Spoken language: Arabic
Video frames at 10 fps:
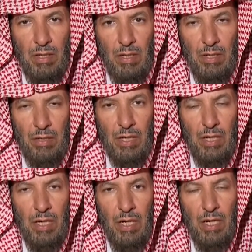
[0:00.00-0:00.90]
أن
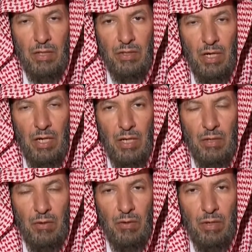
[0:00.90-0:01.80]
لها
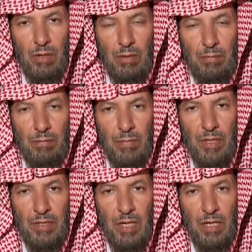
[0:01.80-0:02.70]
التحلل
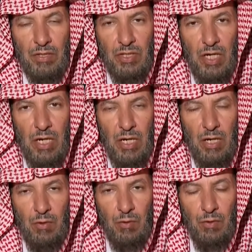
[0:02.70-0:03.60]
متى
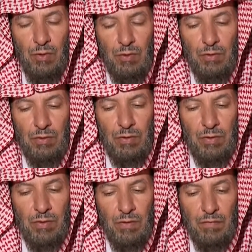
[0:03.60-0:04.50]
جاءها العذر
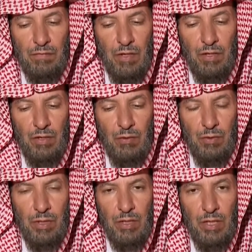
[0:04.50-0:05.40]

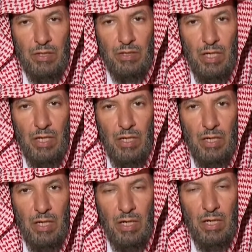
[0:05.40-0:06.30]
فإنه إذا
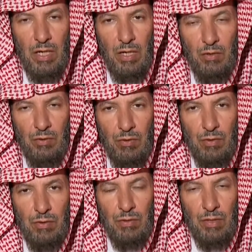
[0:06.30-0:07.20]
جاءها
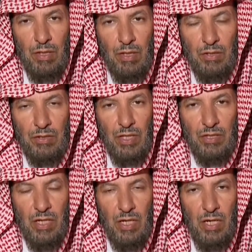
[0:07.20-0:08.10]
العذر
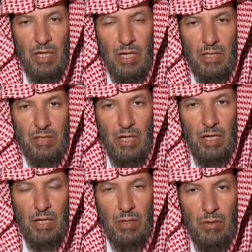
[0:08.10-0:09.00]
جاز لها
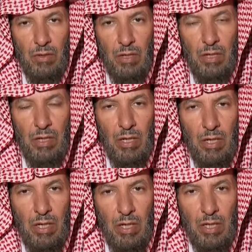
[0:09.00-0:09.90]
التحلل
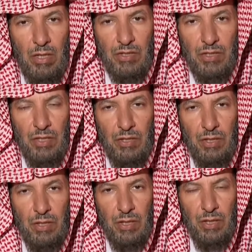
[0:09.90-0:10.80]
على
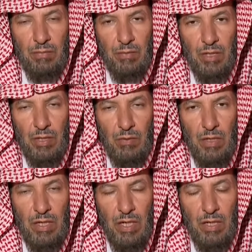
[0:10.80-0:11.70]
الصحيح من
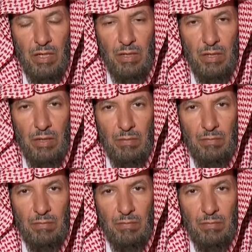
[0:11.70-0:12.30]
قولي أهل العلم